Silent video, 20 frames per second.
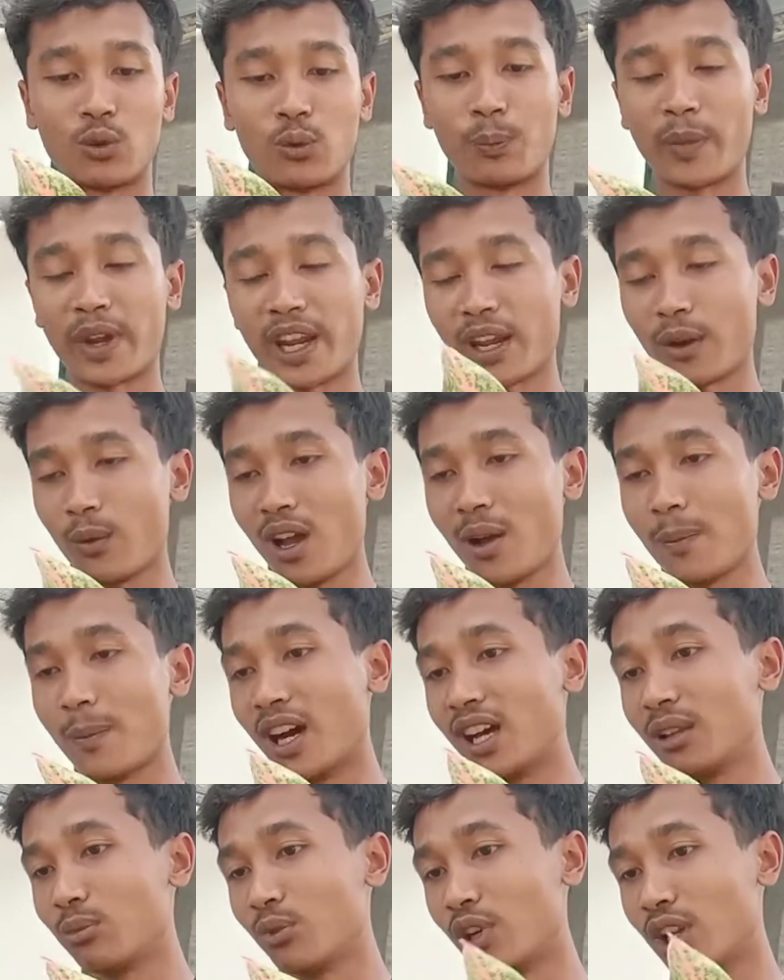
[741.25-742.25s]
Mewah
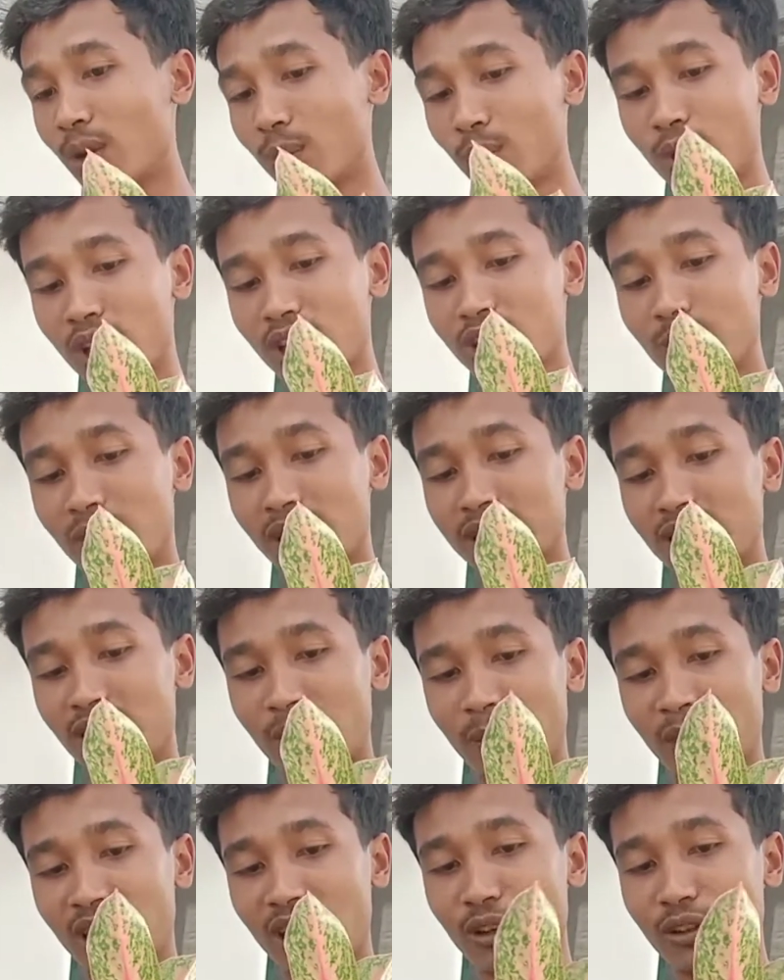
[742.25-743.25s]
banget, Bunda, buat
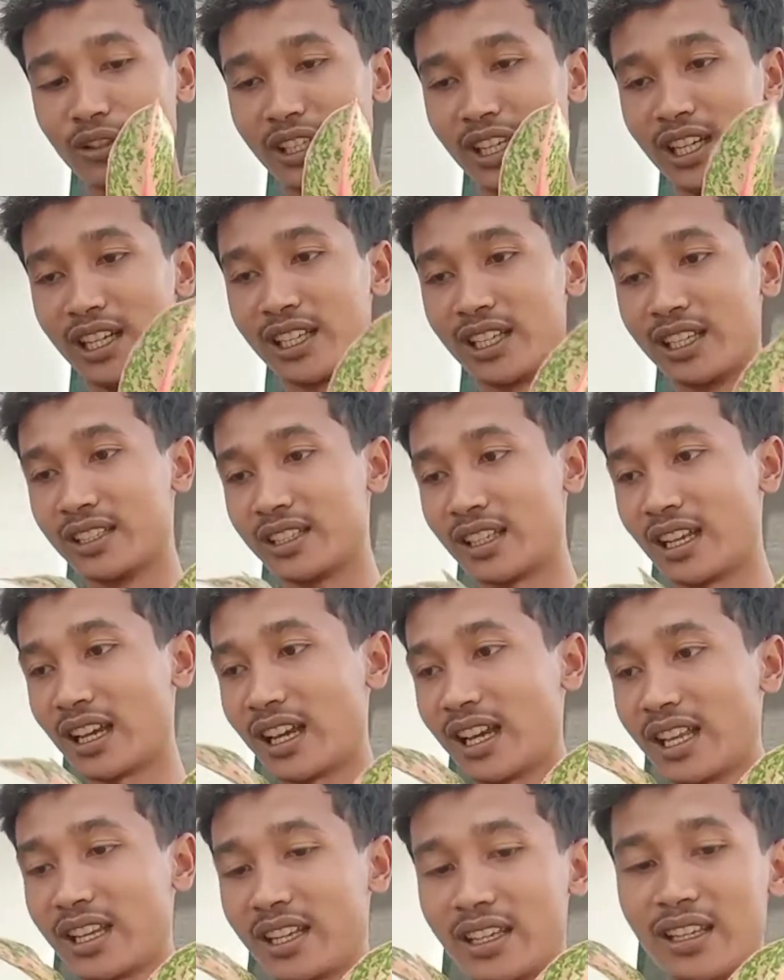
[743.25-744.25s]
watermelonnya nih.
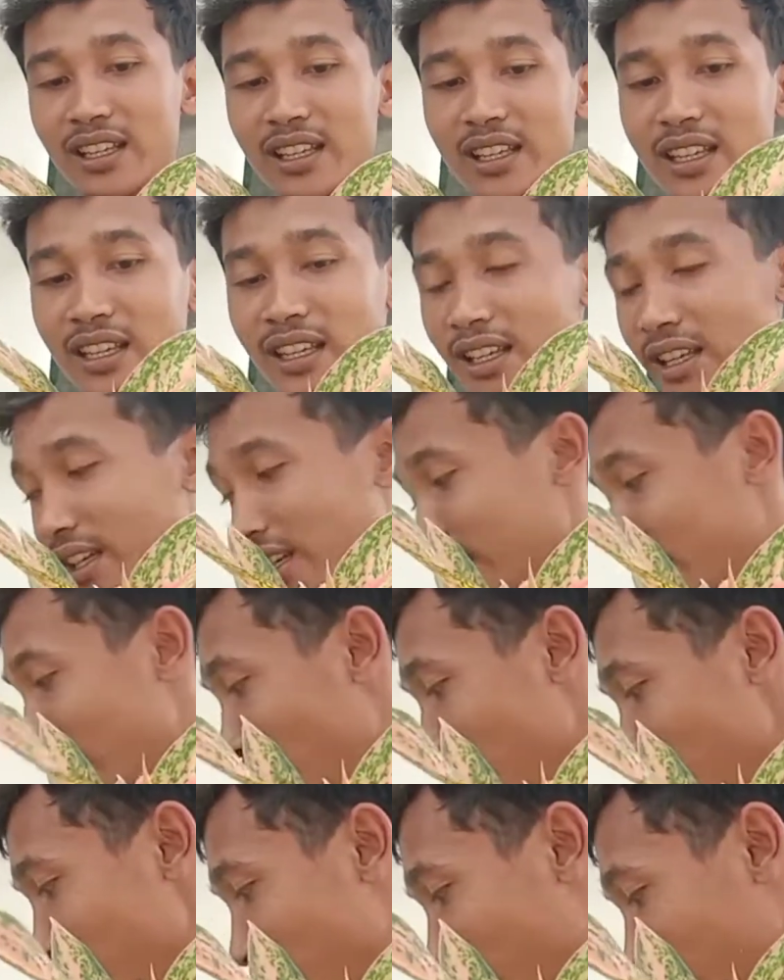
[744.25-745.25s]
Silakan. Ini
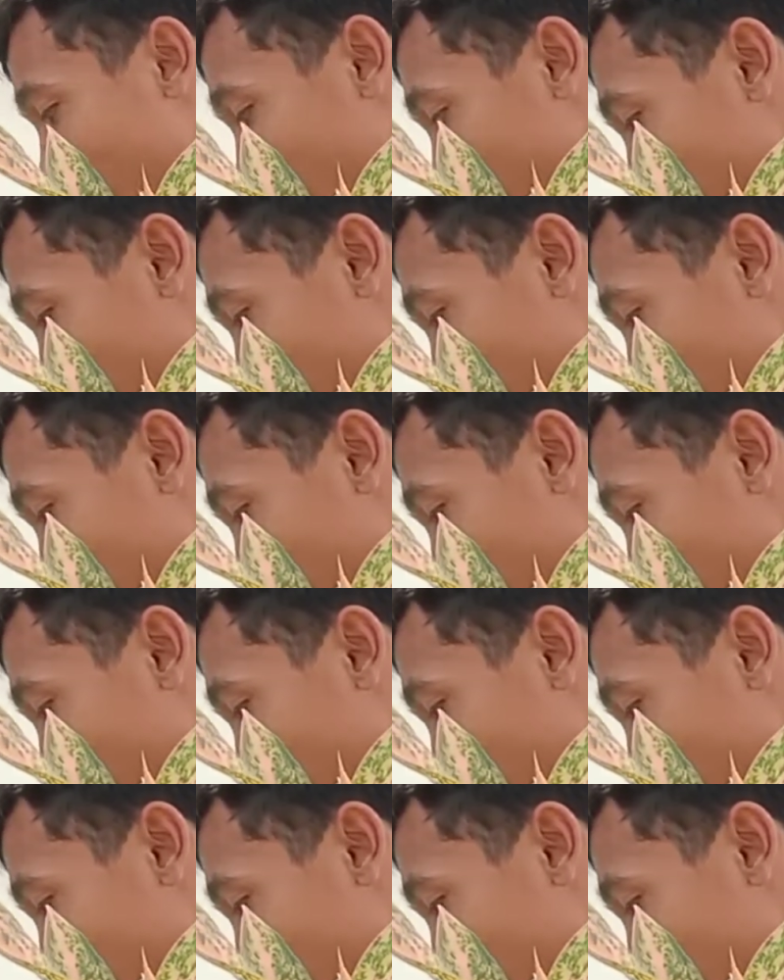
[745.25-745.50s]
tak kasih harga